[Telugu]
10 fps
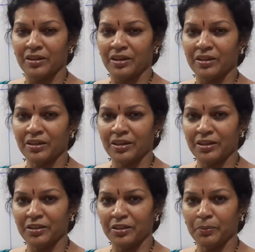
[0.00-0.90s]
అంటే
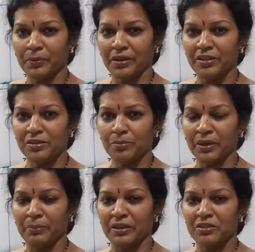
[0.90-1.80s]
కరెంట్ ప్రైస్ బై
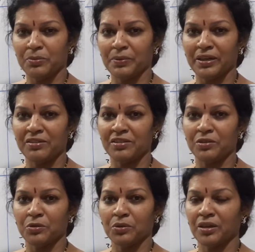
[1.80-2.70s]
బేస్ ప్రైస్
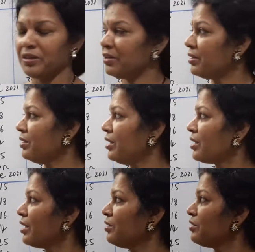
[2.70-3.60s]
ఇంటూ హండ్రెడ్
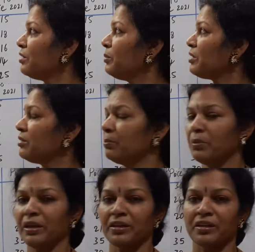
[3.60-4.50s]
అట్లా చేస్తే మనకు
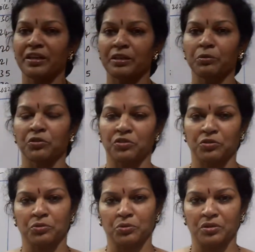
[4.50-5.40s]
సింపుల్ అగ్రిగేటివ్
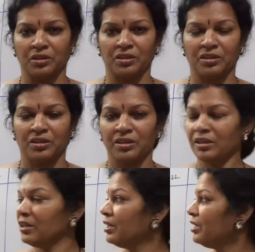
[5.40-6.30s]
వచ్చేస్తుంది
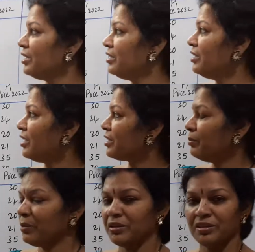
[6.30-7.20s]
ఇది
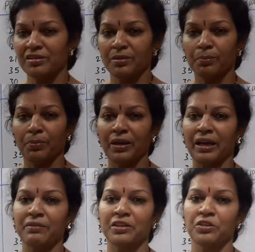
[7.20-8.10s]
అర్థమైతే సింపుల్
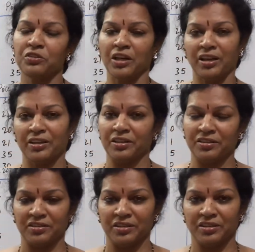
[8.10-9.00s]
యావరేజ్ చాలా
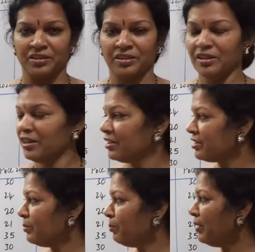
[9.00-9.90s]
ఈజీ
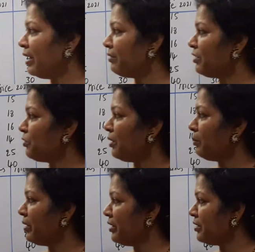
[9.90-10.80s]
సింపుల్ యావరేజ్
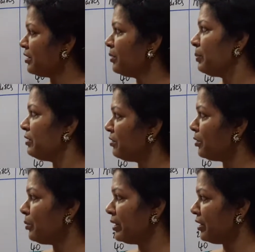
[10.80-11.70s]
ఫామ్లో ఏంటంటే పీ జీరో వన్